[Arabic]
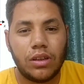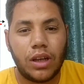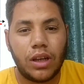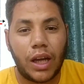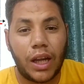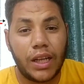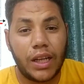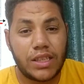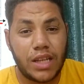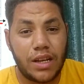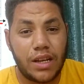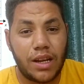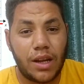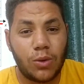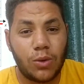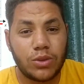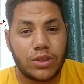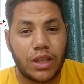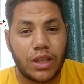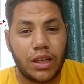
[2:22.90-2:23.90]
علشان
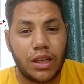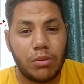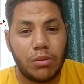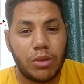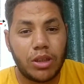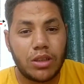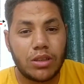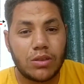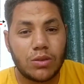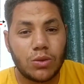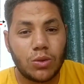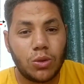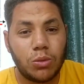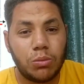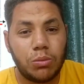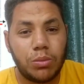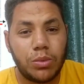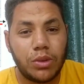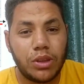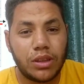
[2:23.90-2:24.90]
اوصل
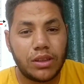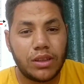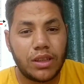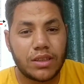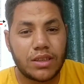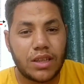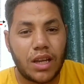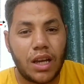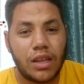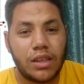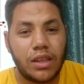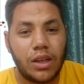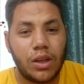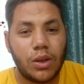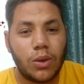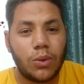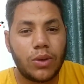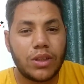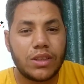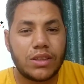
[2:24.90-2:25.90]
لمنسوب الديزاين اللي
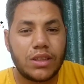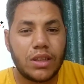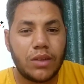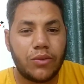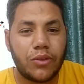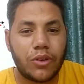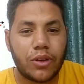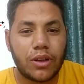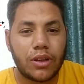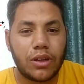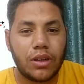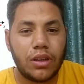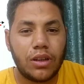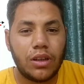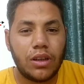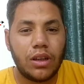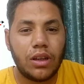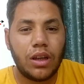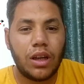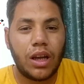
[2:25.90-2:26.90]
هو الصفر
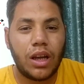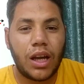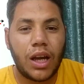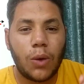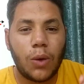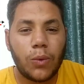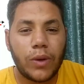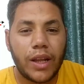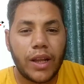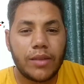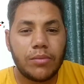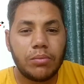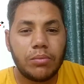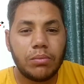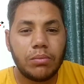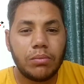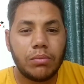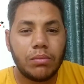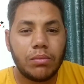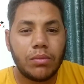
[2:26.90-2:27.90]
او ردم
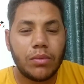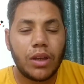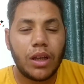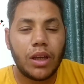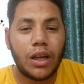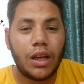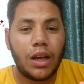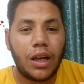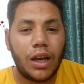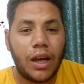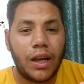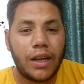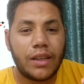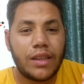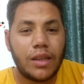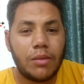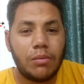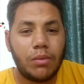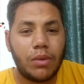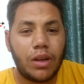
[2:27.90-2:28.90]

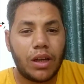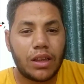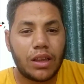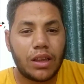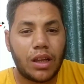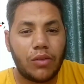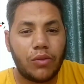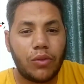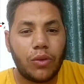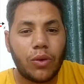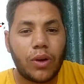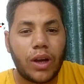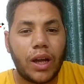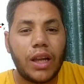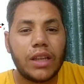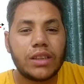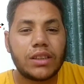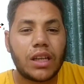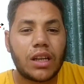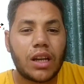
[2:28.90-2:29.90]
اردم اطلع فوق
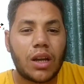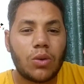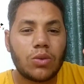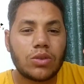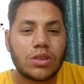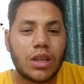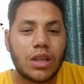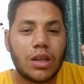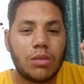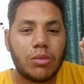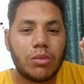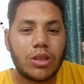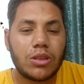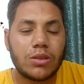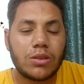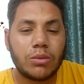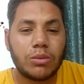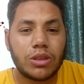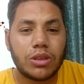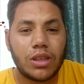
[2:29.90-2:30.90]
علشان اوصل
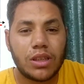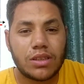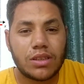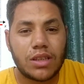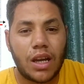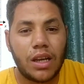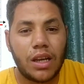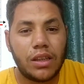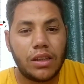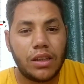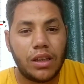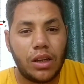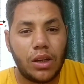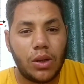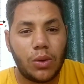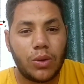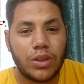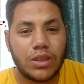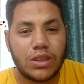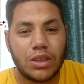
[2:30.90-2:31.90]
لمنسوب الديزاين اللي
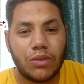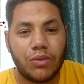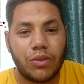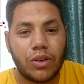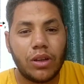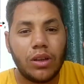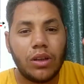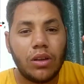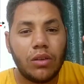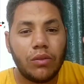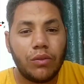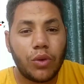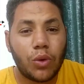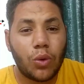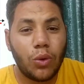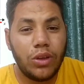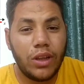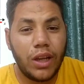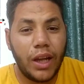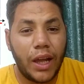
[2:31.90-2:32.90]
هو الصفر في
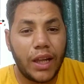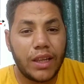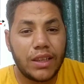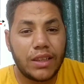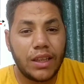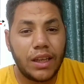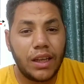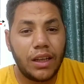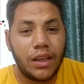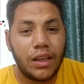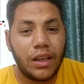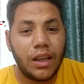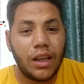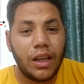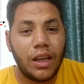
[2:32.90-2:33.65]
كل الحالتين